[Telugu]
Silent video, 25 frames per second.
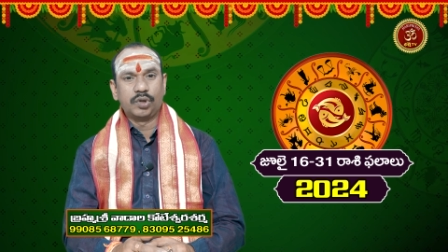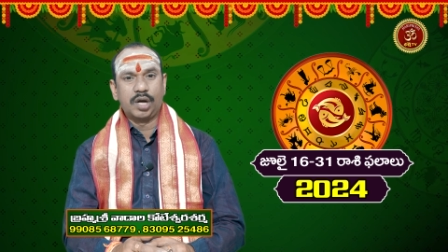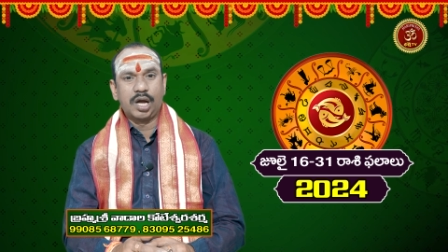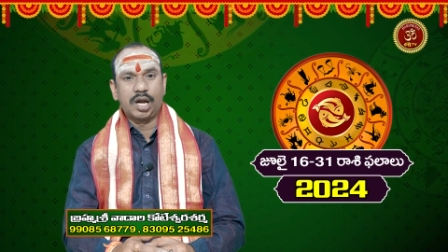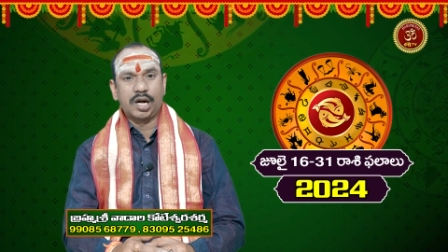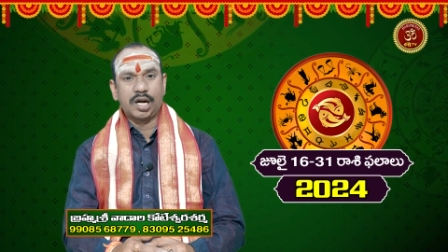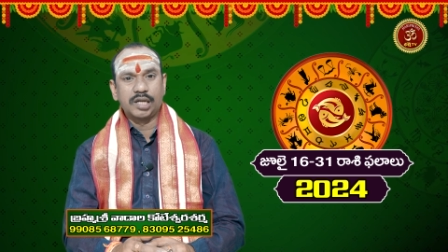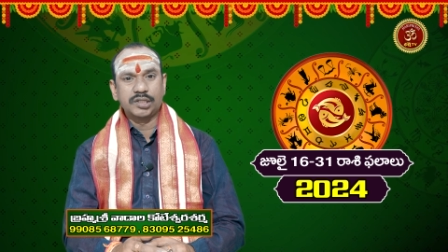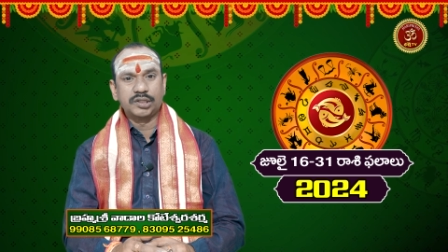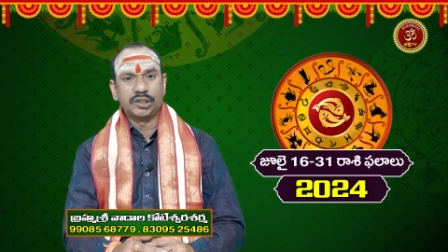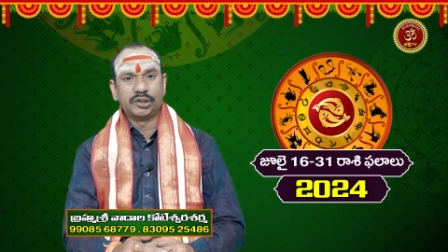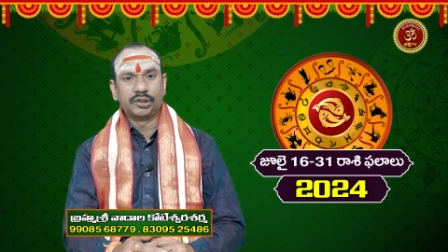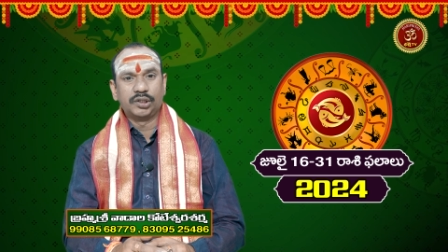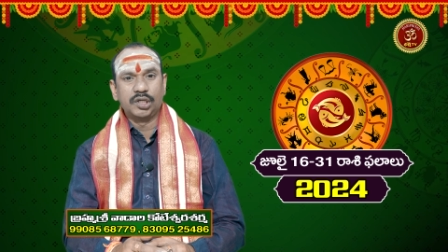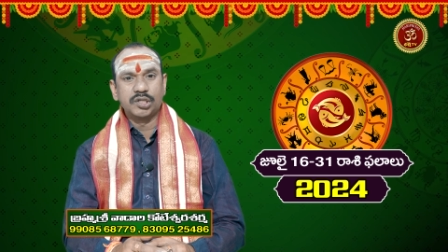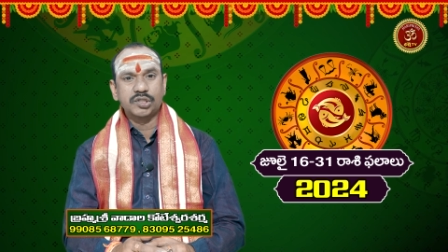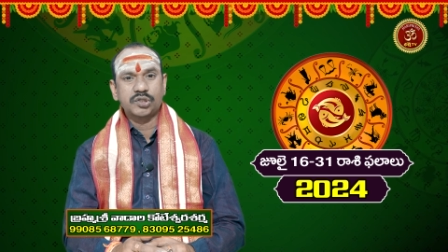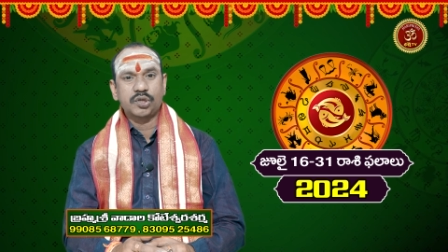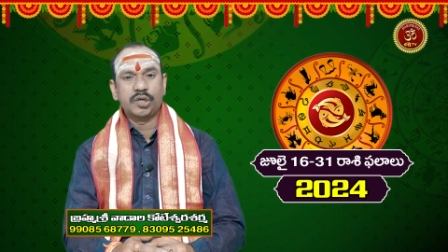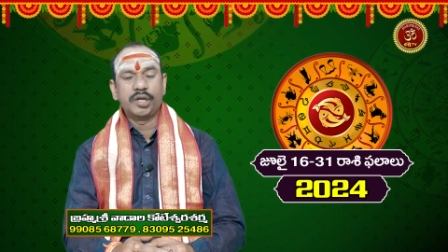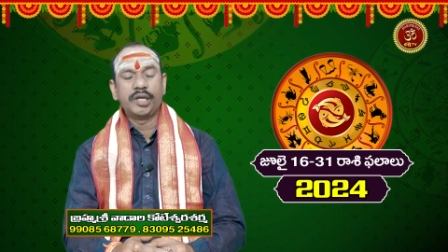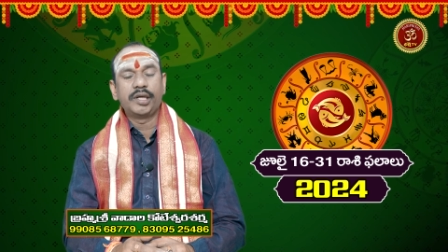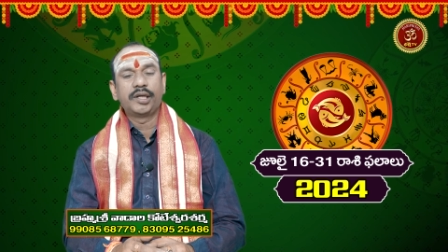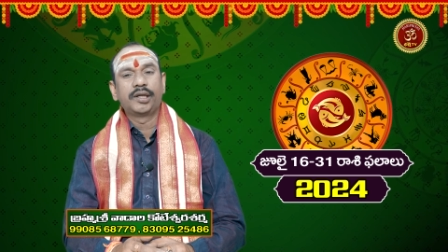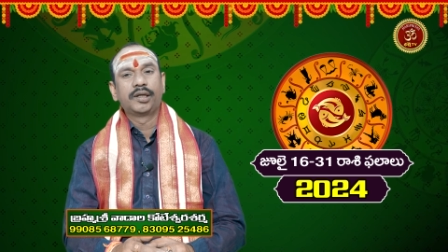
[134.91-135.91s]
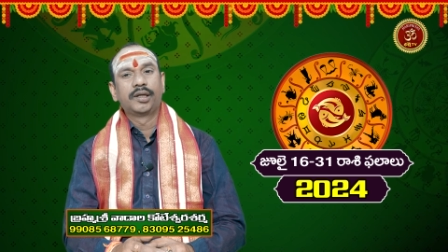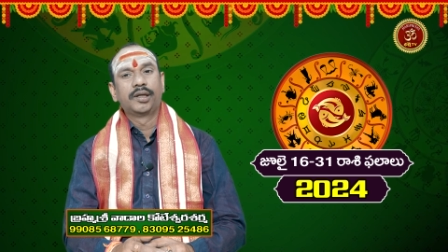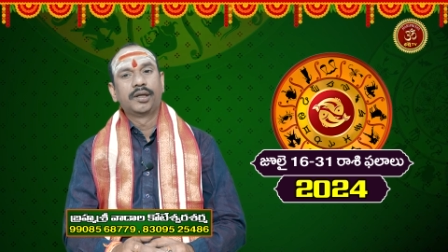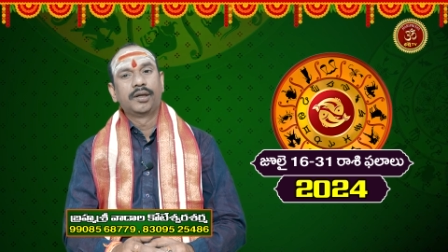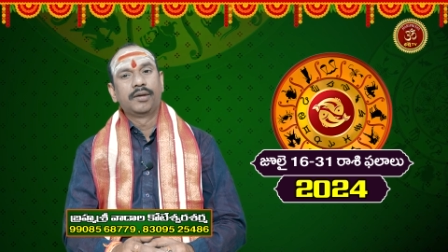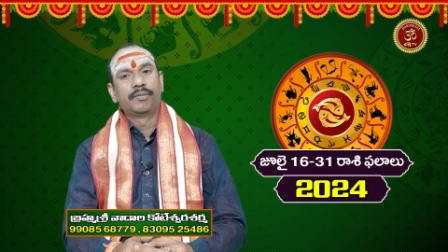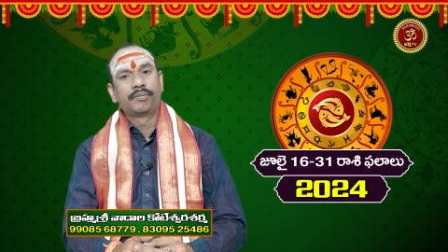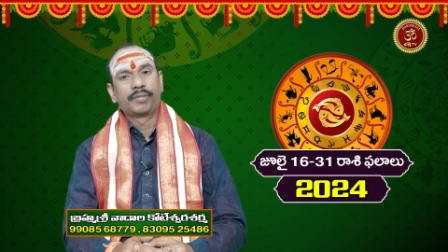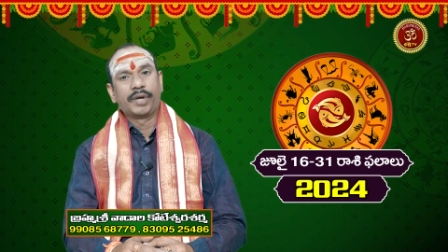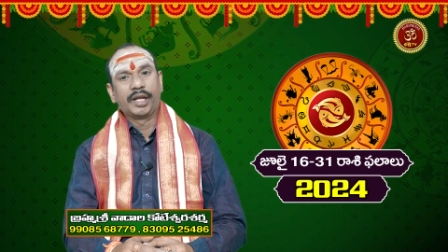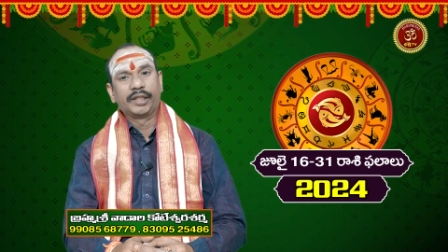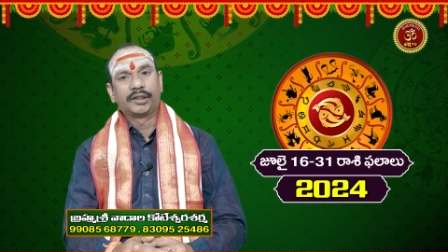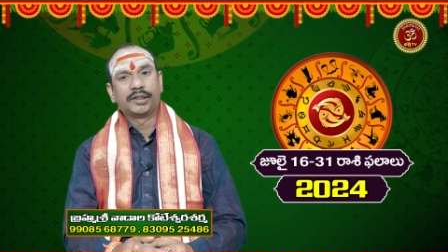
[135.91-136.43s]
ఆ రాశిని తెలుసుకుని
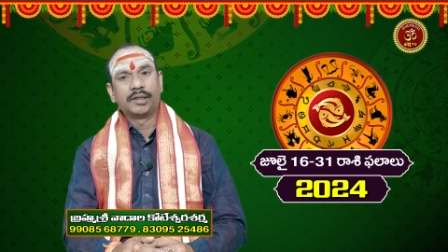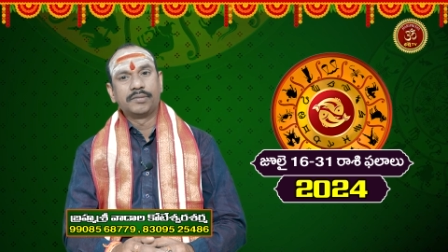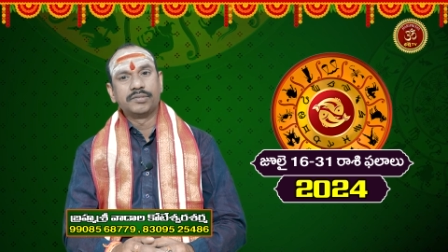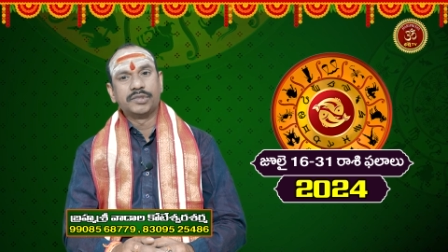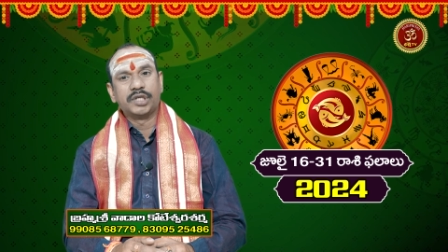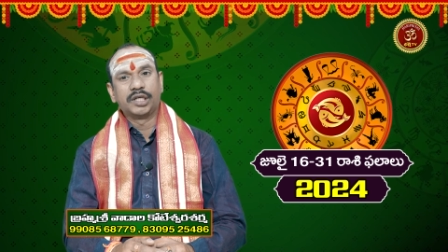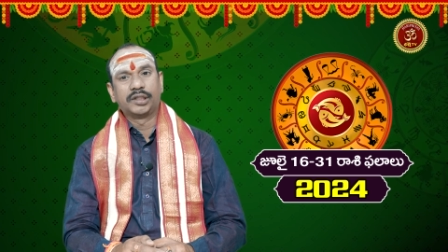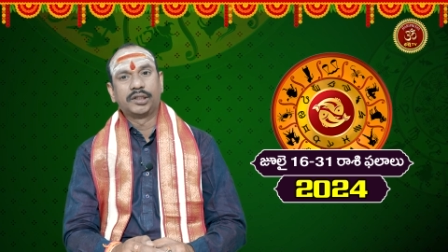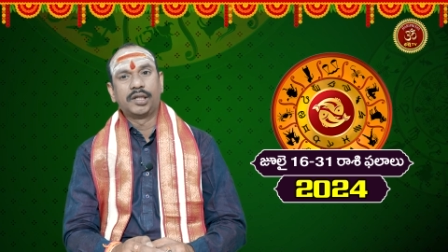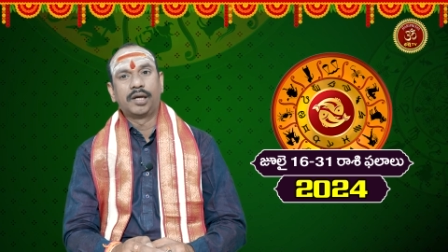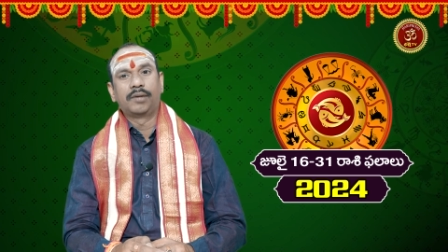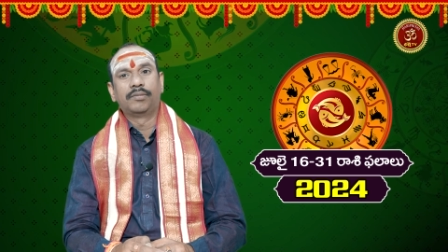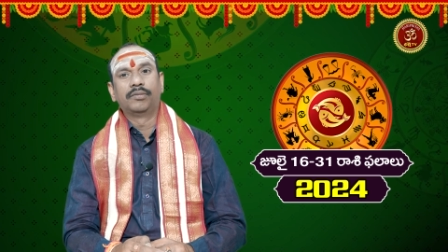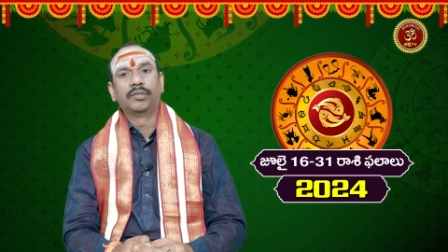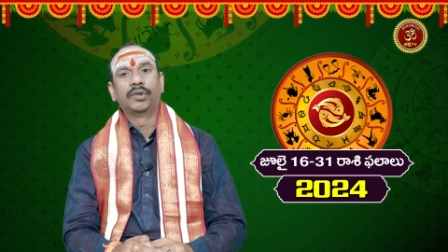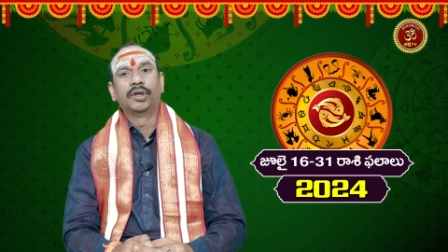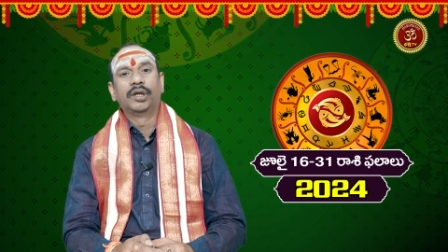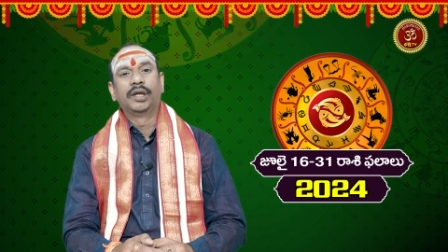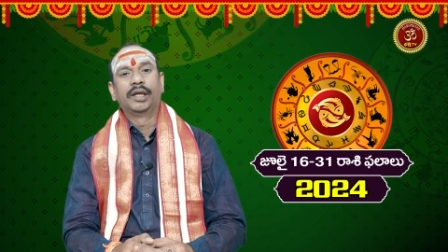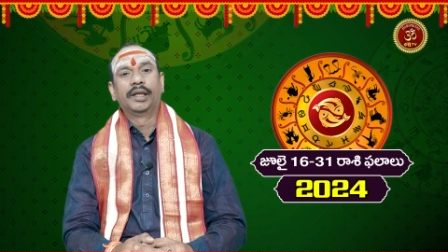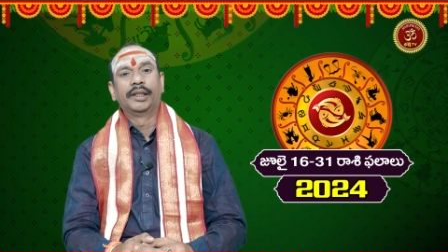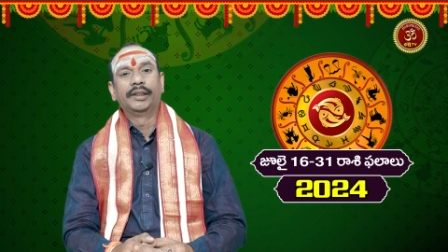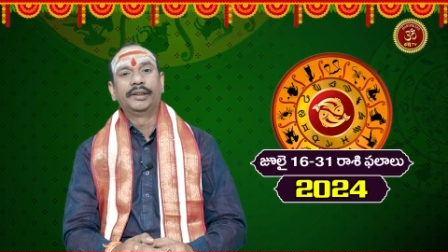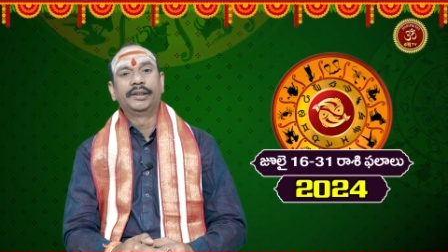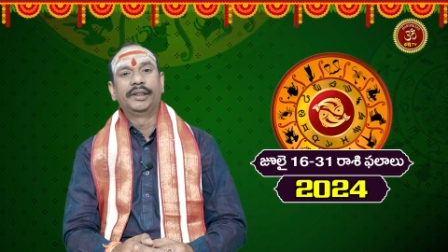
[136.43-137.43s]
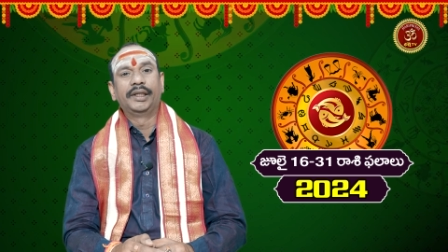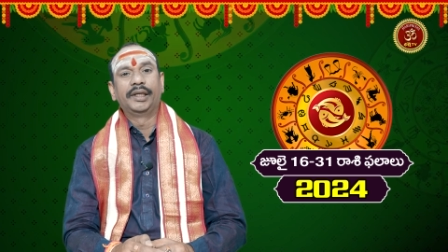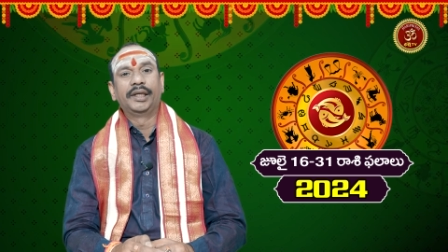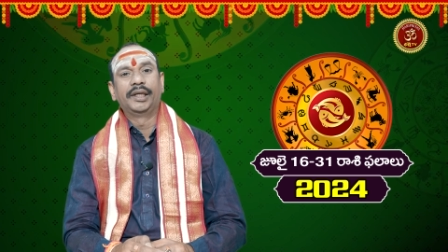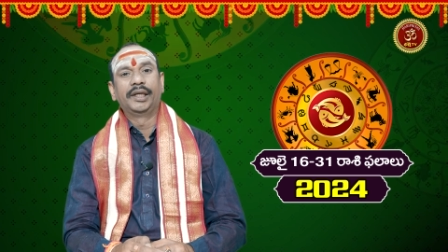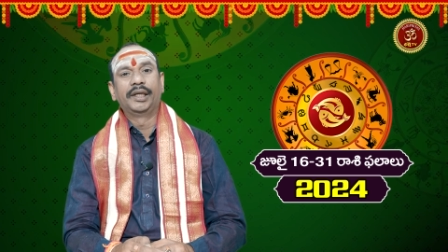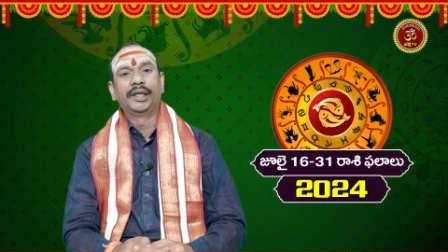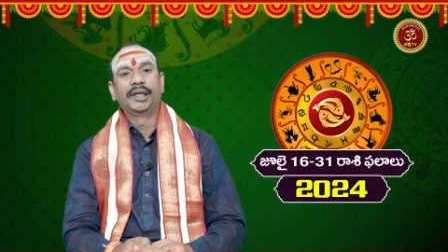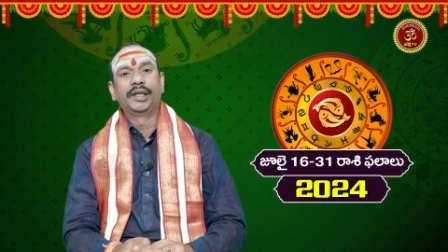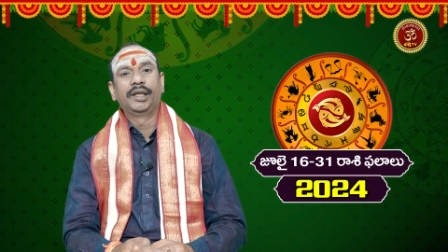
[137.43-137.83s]
ప్రయత్నం చేద్దాం ది